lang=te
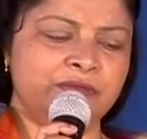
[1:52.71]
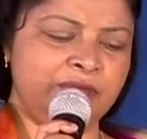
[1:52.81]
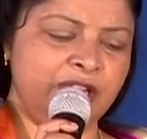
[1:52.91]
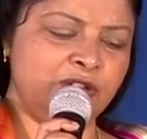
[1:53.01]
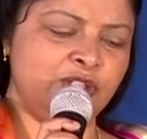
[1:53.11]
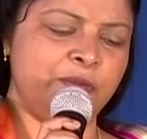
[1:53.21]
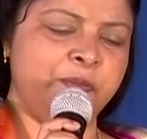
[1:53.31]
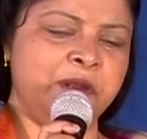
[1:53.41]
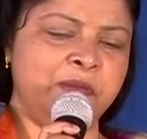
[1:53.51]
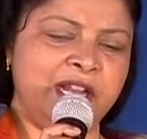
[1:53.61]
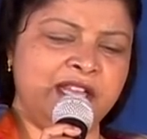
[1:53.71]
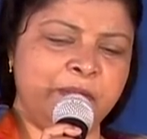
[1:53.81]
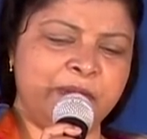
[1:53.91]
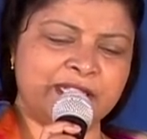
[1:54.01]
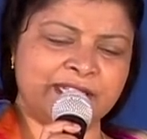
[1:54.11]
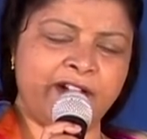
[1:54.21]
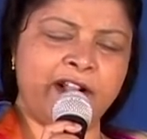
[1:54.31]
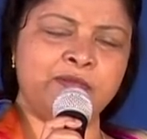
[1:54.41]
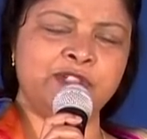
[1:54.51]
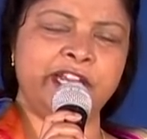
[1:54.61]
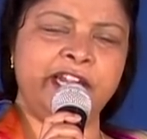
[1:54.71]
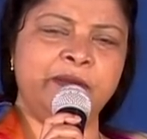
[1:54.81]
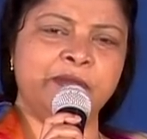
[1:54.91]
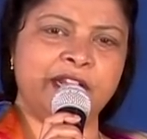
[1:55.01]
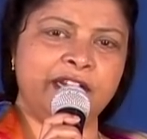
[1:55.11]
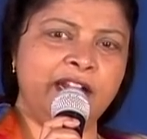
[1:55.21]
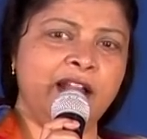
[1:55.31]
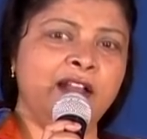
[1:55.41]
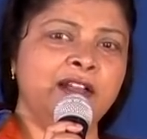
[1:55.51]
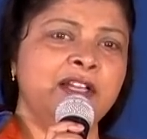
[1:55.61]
మీకు చెప్పడం లేదా ప్రసంగం చేయడం కన్నా